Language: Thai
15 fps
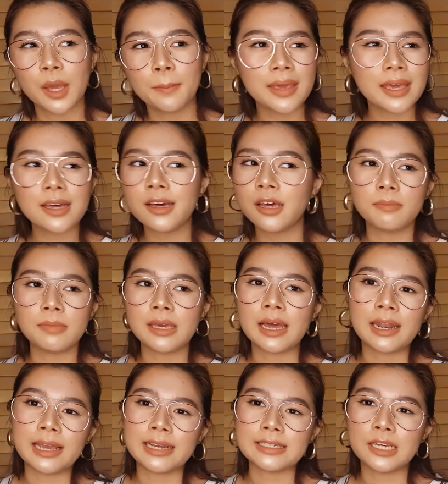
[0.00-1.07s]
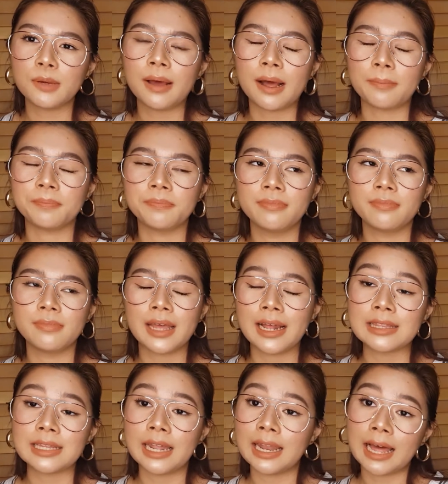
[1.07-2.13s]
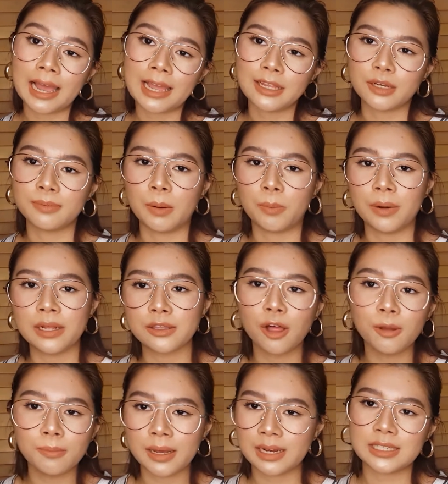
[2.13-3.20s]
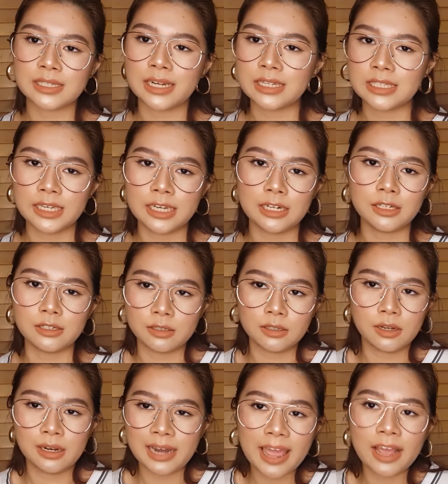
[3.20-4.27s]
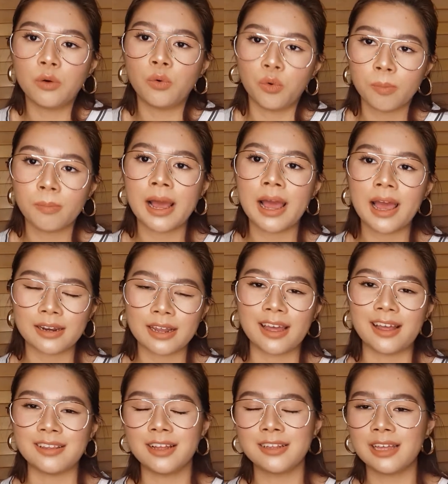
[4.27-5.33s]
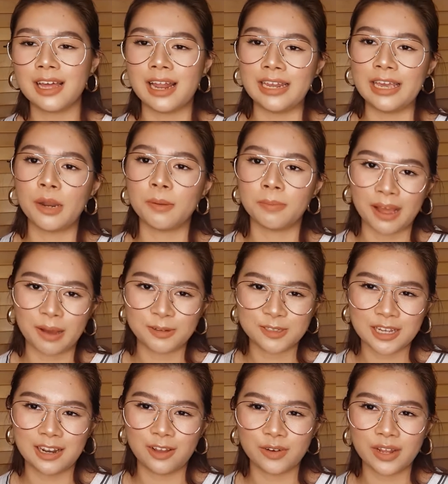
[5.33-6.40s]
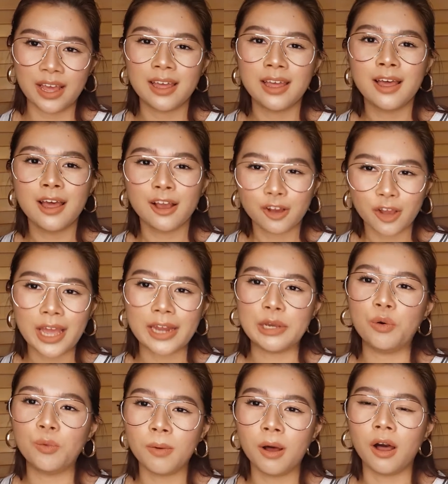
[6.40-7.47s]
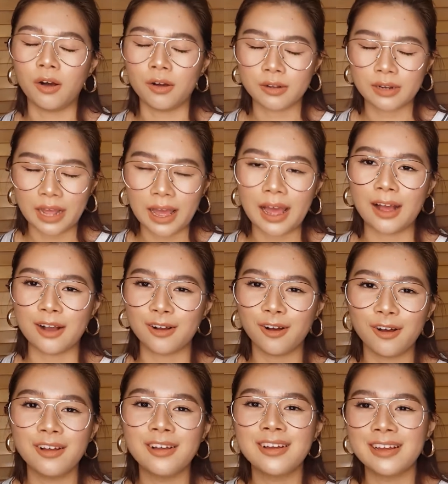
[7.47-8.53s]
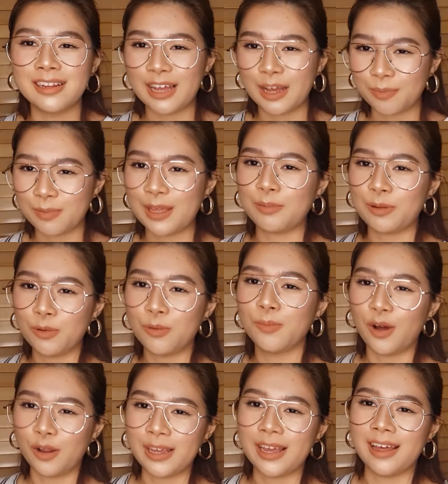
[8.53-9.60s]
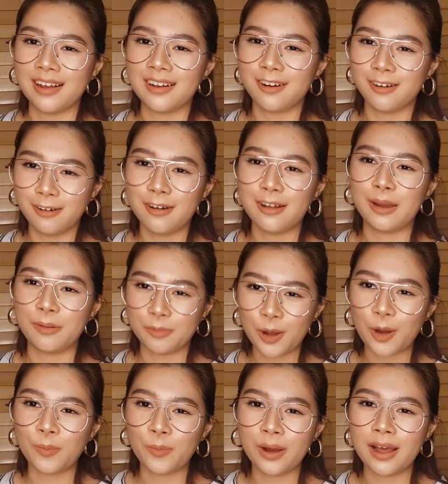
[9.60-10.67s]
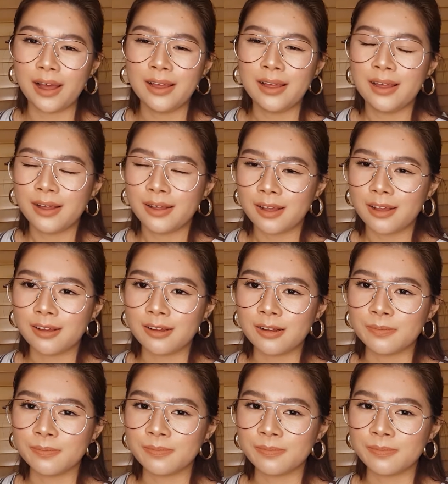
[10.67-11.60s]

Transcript: ไม่เคยมีอะไรที่แบบอันตรายหรือแบบว่าต้องมากระชันชิดหรือเร่งอุ๊กมากนะตั้งแต่เรียนมาเพราะฉะนั้นแล้วเนี่ยก็อย่างที่อุ๊กบอกนะคะก็ทำตามที่อุ๊กบอกเนี่ยก็รับรองว่าเออ